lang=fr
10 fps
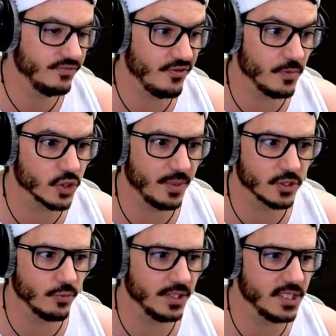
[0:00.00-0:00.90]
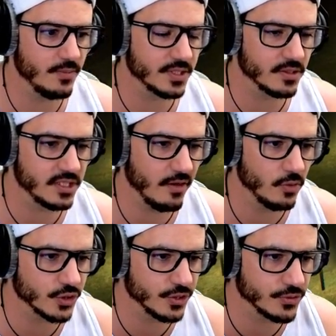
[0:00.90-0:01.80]
Vivement que je passe au briquet parce que c'est
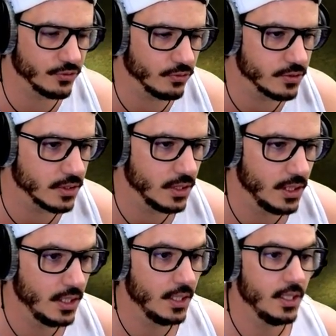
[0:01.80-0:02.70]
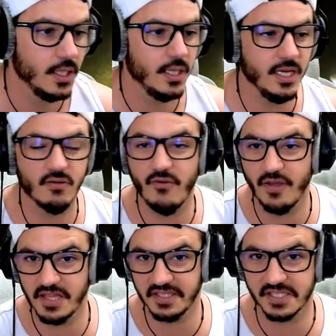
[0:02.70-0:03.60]
vraiment chiant ce truc. Et on va
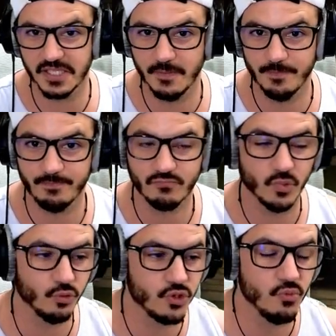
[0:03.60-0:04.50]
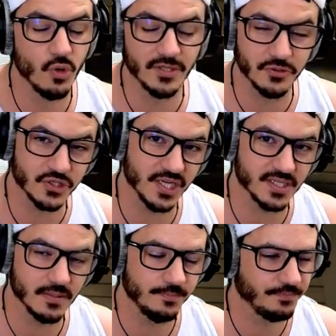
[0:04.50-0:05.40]
faire des tests. Ou du moins de
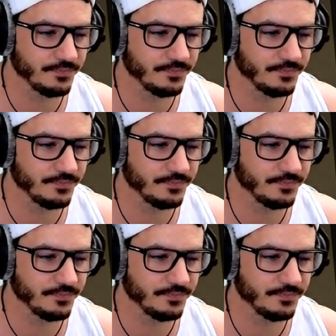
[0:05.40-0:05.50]
chasses.